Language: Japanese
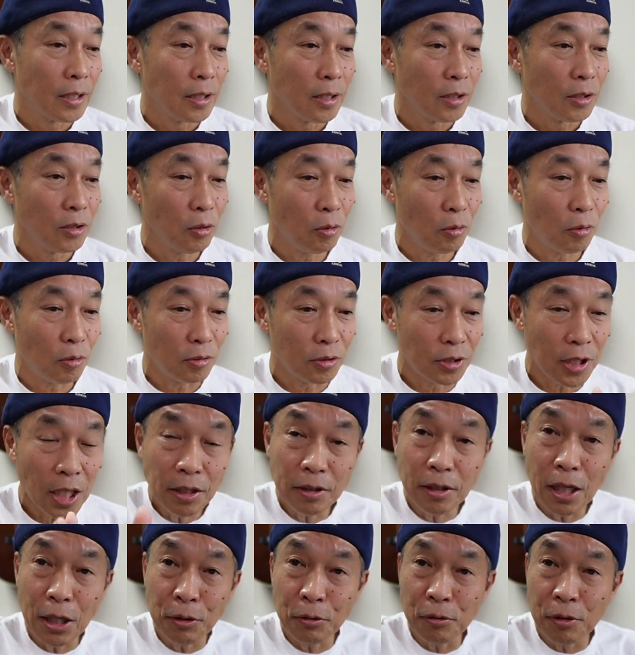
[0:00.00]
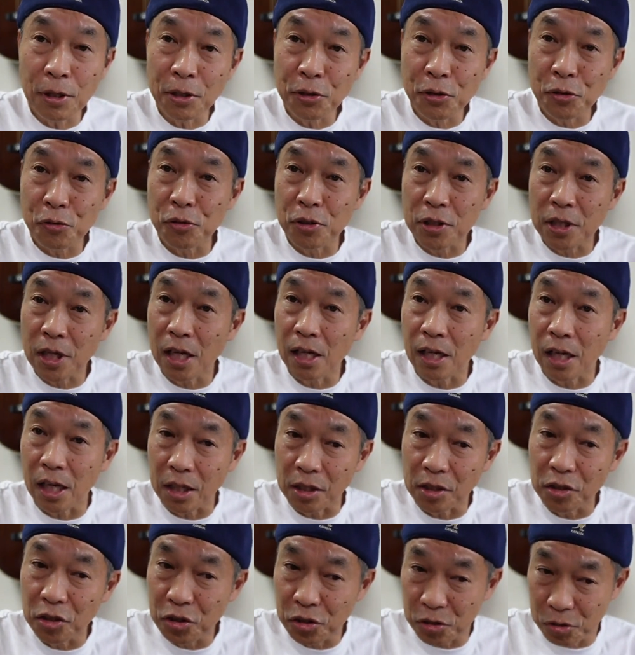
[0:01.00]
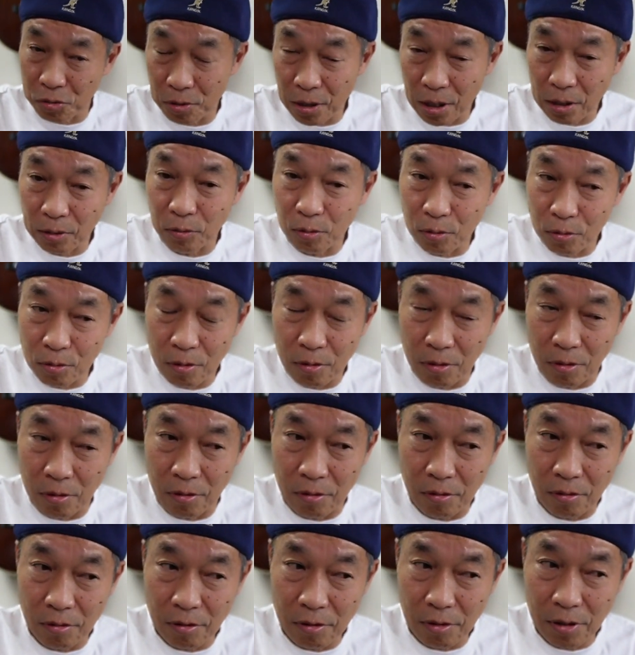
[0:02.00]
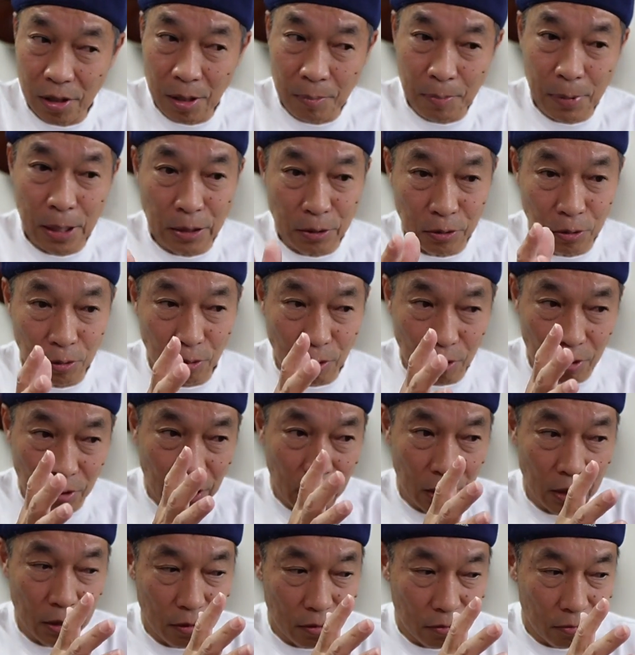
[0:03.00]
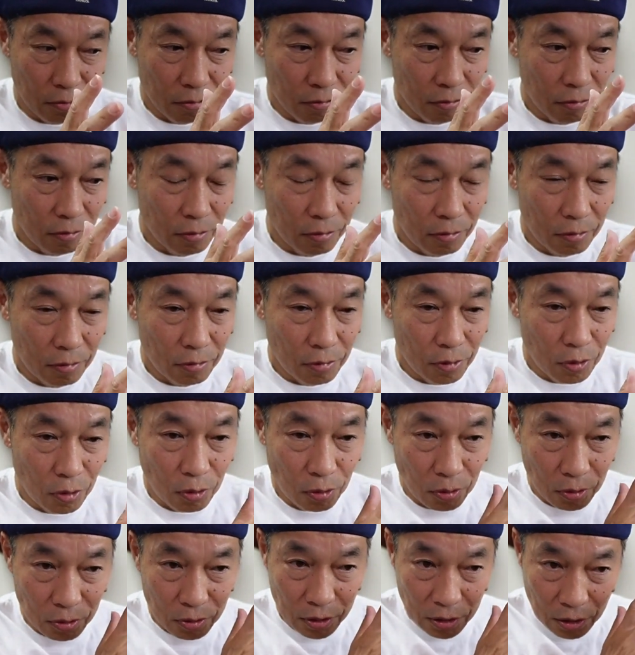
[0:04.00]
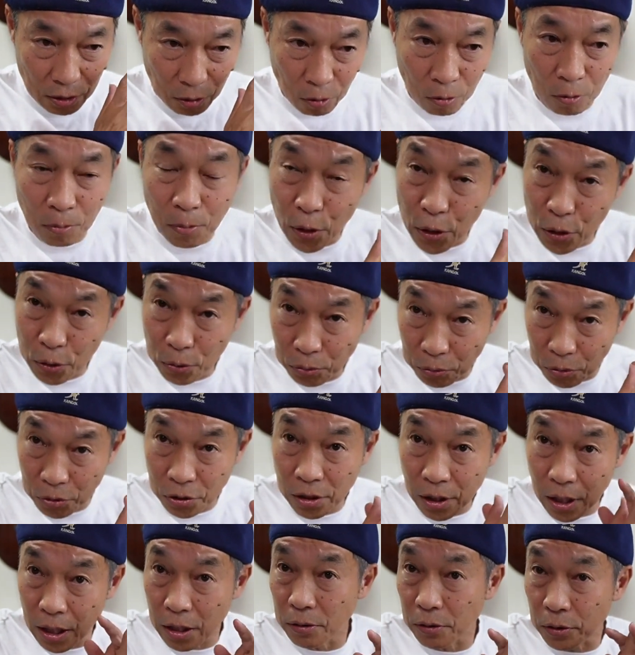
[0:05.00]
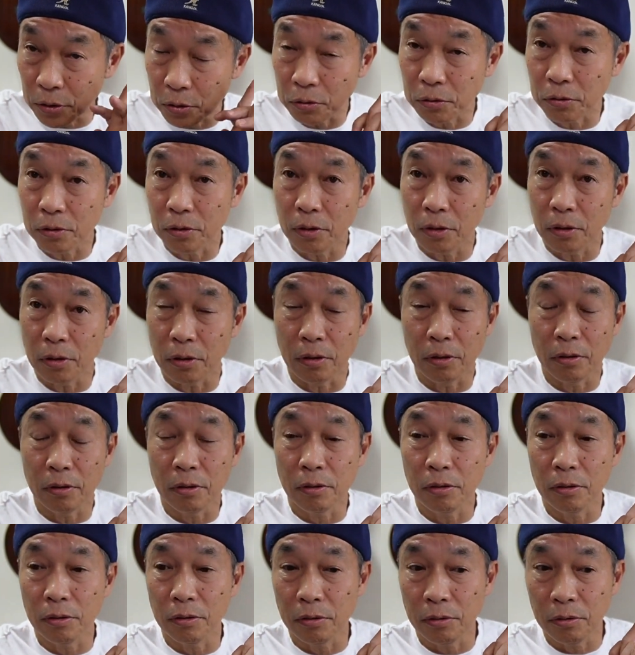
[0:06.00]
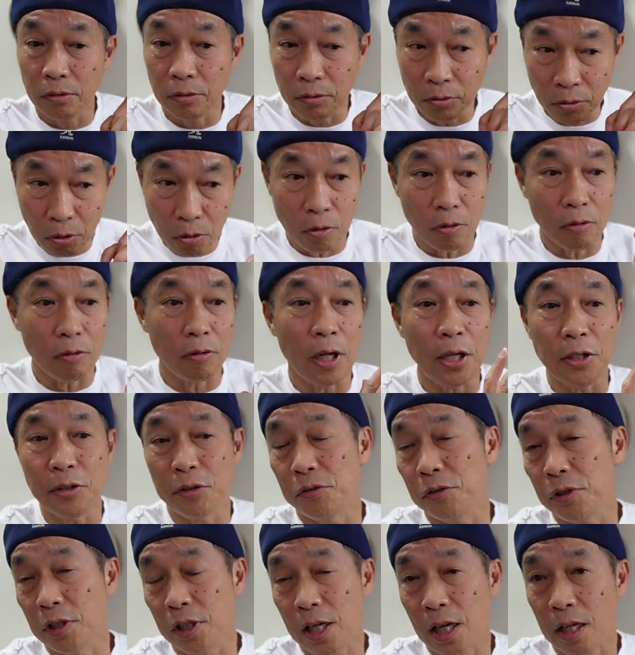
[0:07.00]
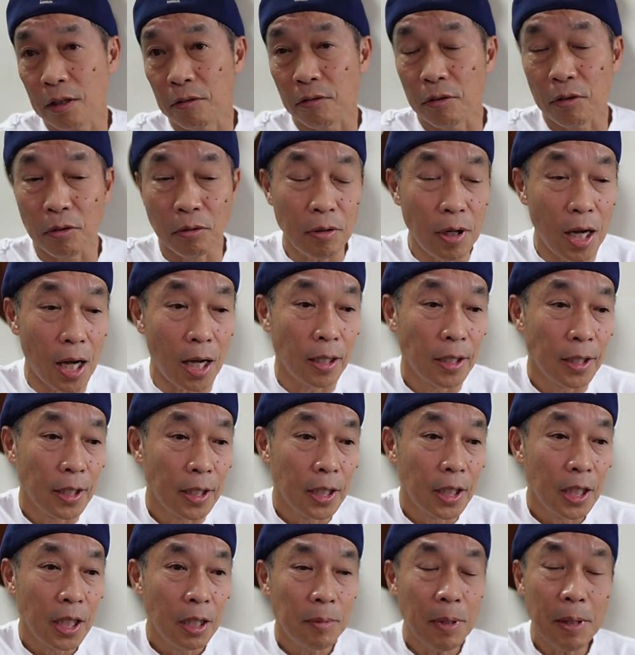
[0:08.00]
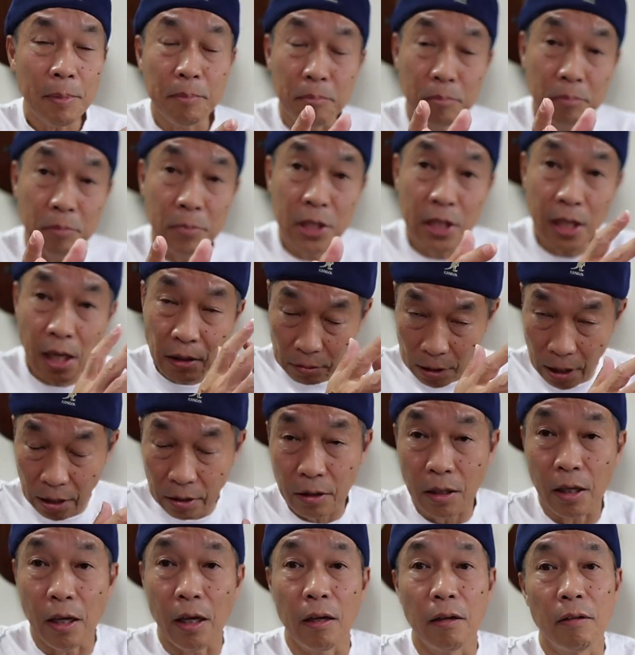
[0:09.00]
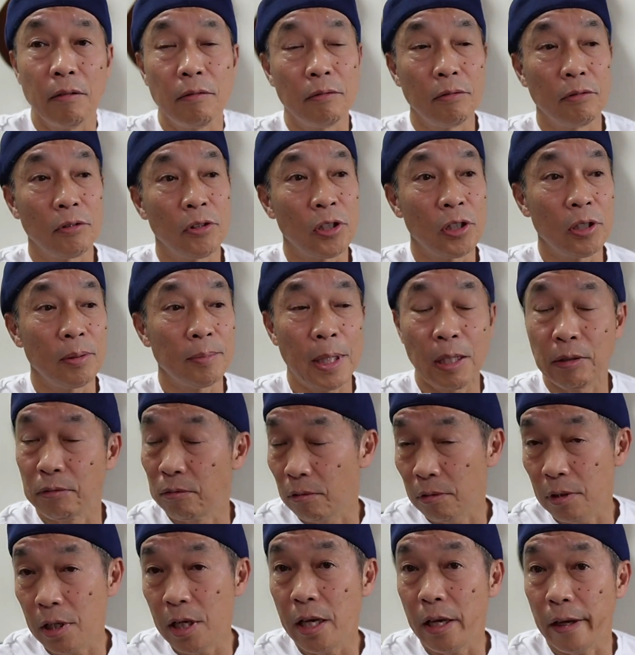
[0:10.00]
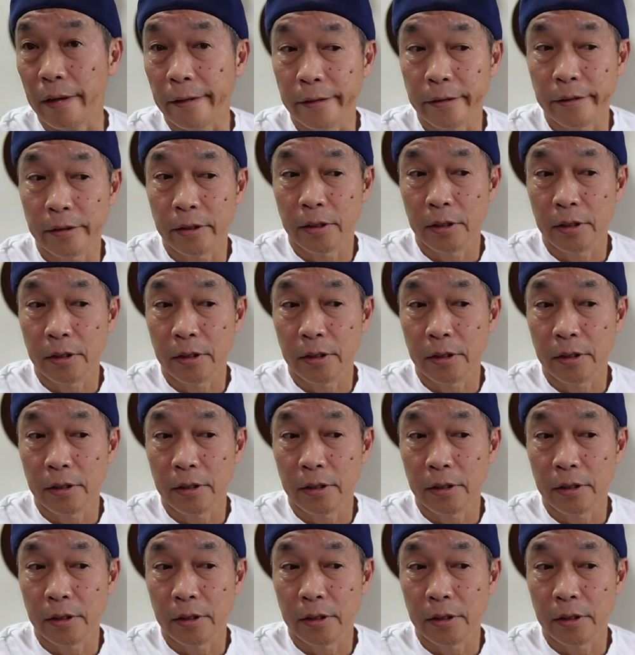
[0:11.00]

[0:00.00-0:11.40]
その全体の練習時間が一緒だと、やっぱりこの覚えようとしている曲の練習時間っていうのはやっぱり短くなってしまうので、